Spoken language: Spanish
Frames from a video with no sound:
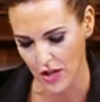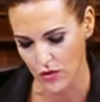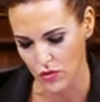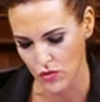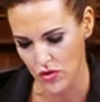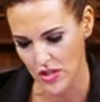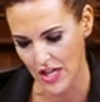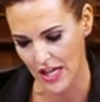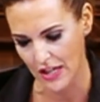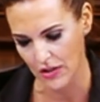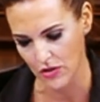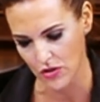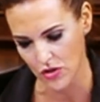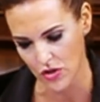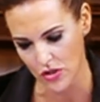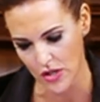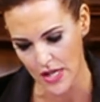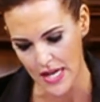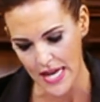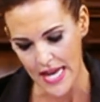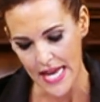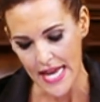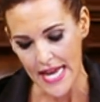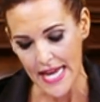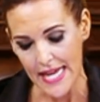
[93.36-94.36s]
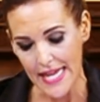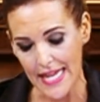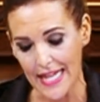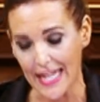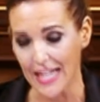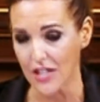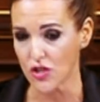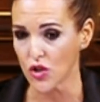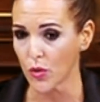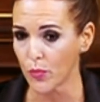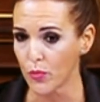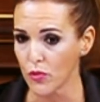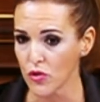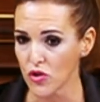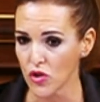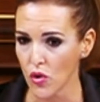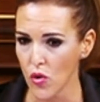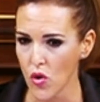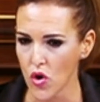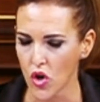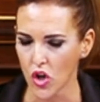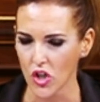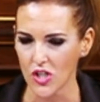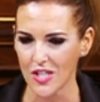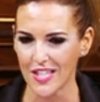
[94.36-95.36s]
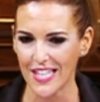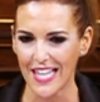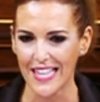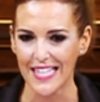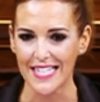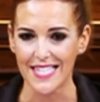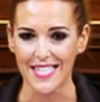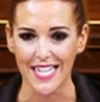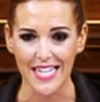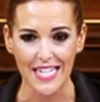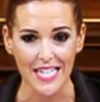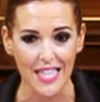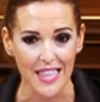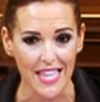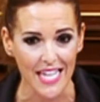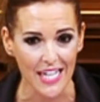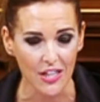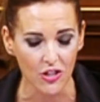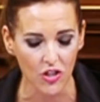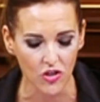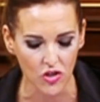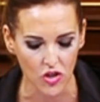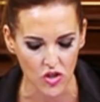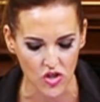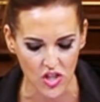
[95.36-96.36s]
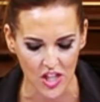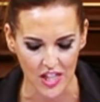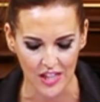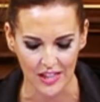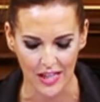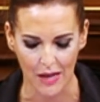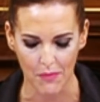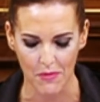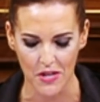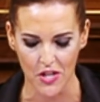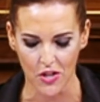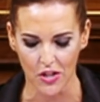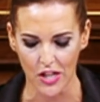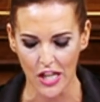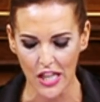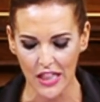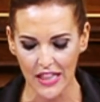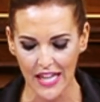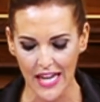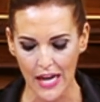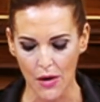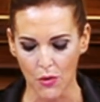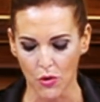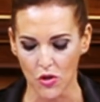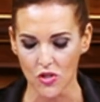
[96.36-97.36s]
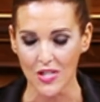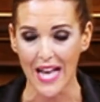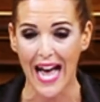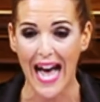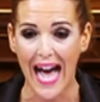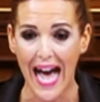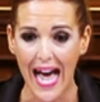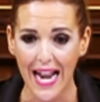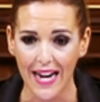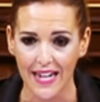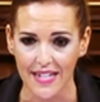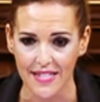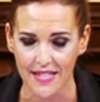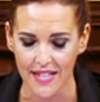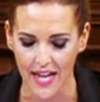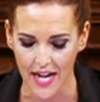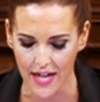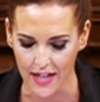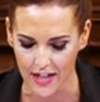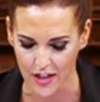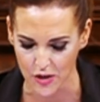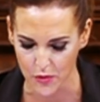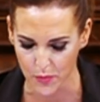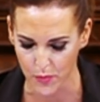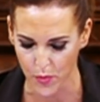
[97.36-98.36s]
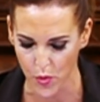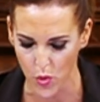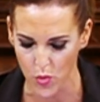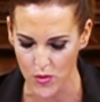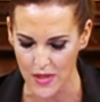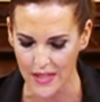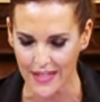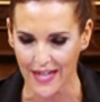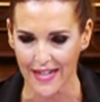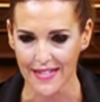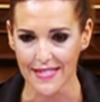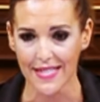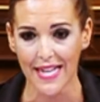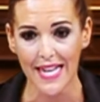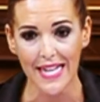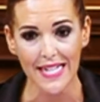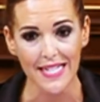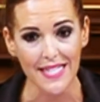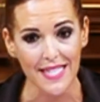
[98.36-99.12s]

acusados y que supuso un coste de 680 millones de euros a las arcas públicas